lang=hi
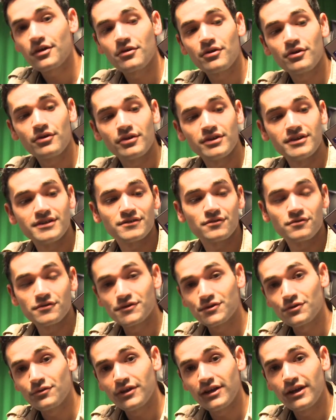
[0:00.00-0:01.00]
और इसको
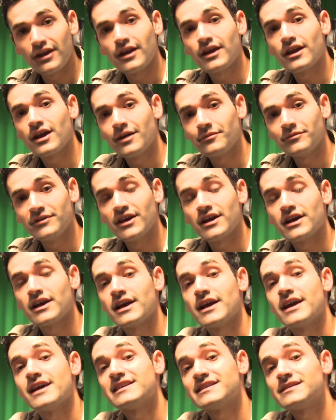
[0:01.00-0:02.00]
सोनी ने नाम दिया
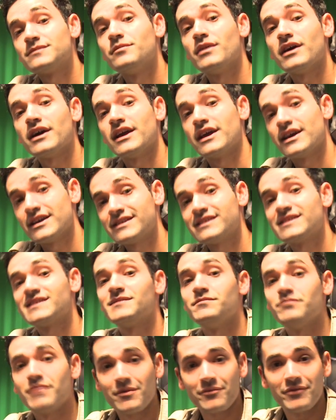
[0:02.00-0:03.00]
है एस बाय एस
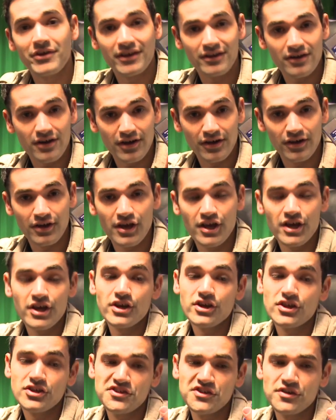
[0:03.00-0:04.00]
मेमोरी
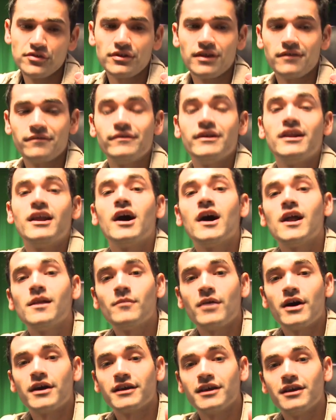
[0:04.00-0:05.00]
कार्ड जो कि फ़िलहाल
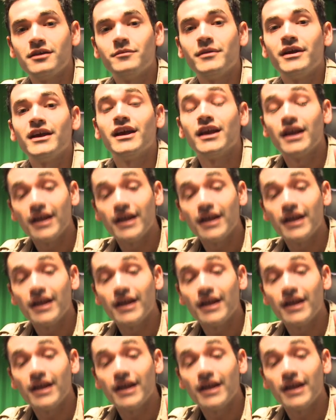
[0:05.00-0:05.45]
मार्केट में